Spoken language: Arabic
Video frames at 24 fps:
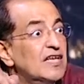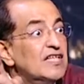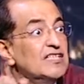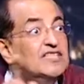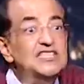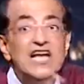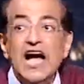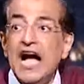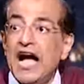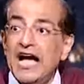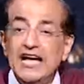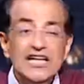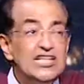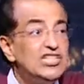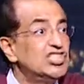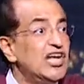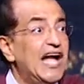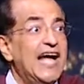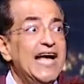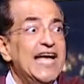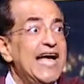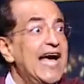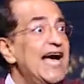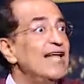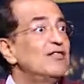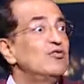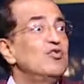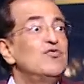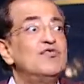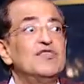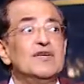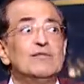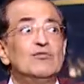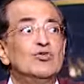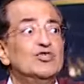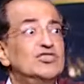يعيش حياته
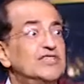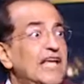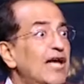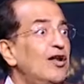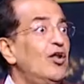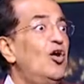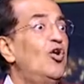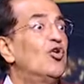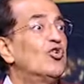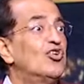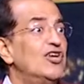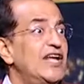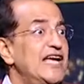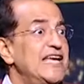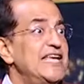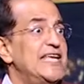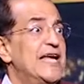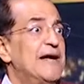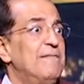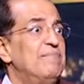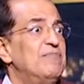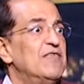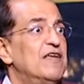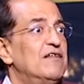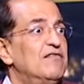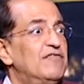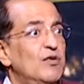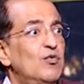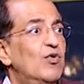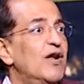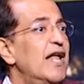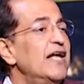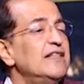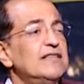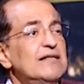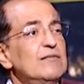في منتهى الحريه في
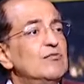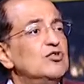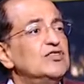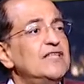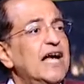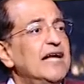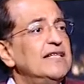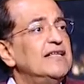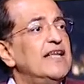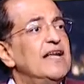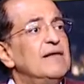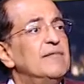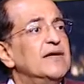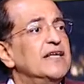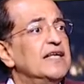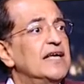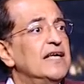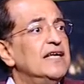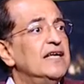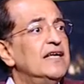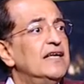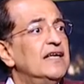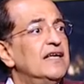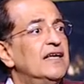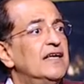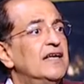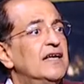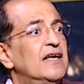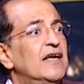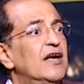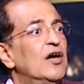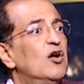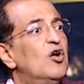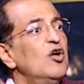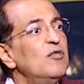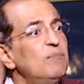الولايات المتحده الامريكيه
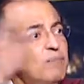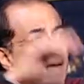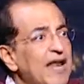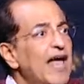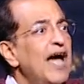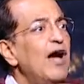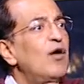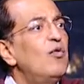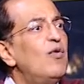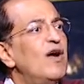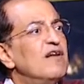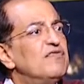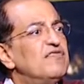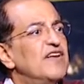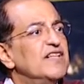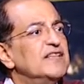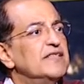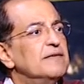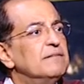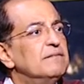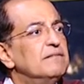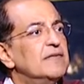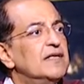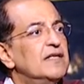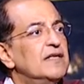خد بقى الاقوى يا فندم